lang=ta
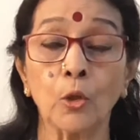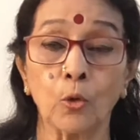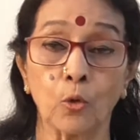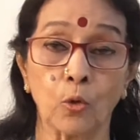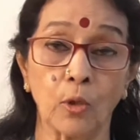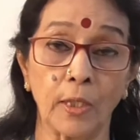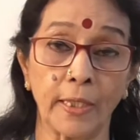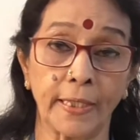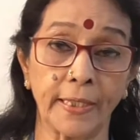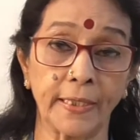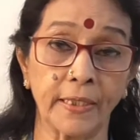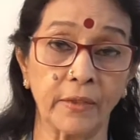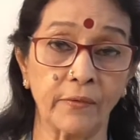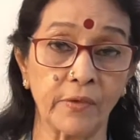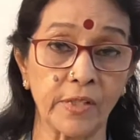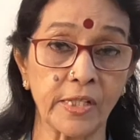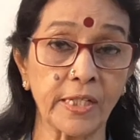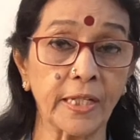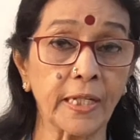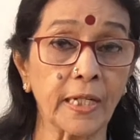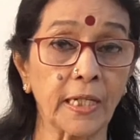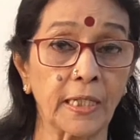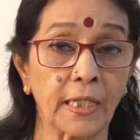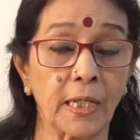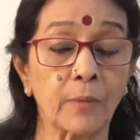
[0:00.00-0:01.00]
உங்களுக்கு இந்த
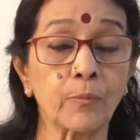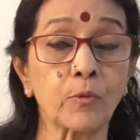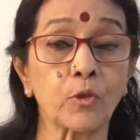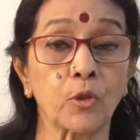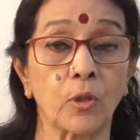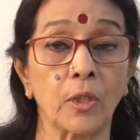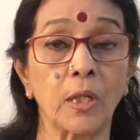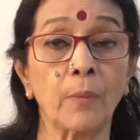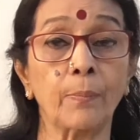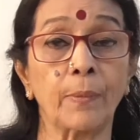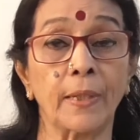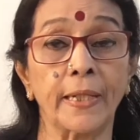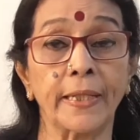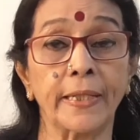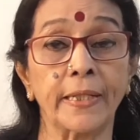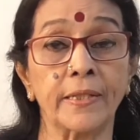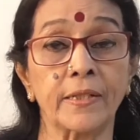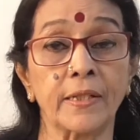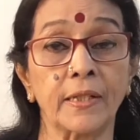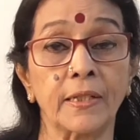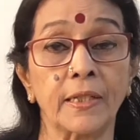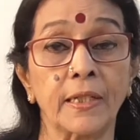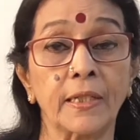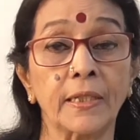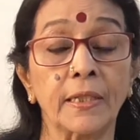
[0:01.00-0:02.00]
விஷயங்கள்லாம்
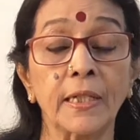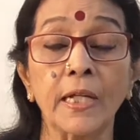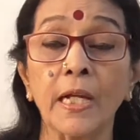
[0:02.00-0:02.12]
சொல்லப்படுகின்றன